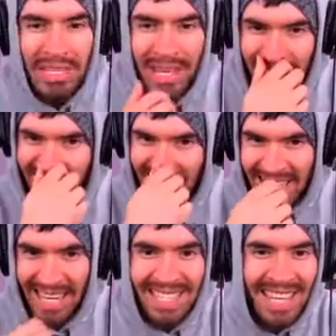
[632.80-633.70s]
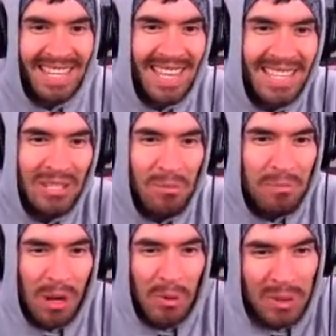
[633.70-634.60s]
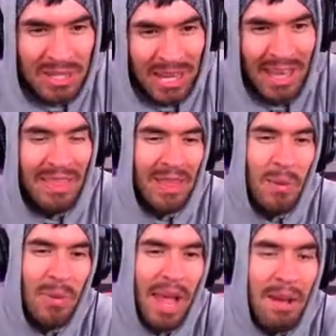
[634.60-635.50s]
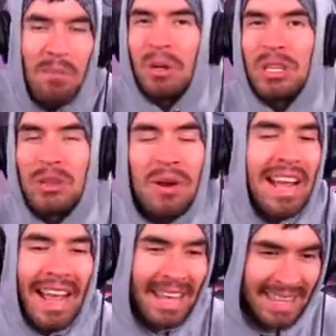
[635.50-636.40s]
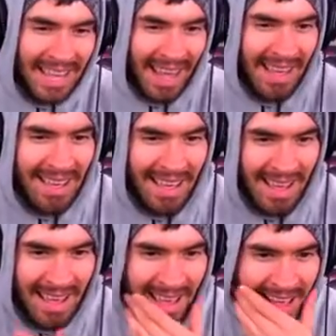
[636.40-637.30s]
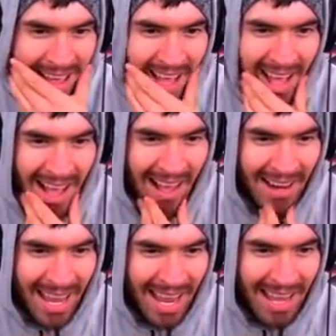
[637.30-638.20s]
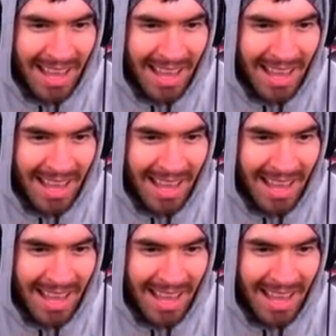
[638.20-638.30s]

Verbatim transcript: Ok, el siguiente está interesante. Este es un peluche de un emoji de una caquita. Ok.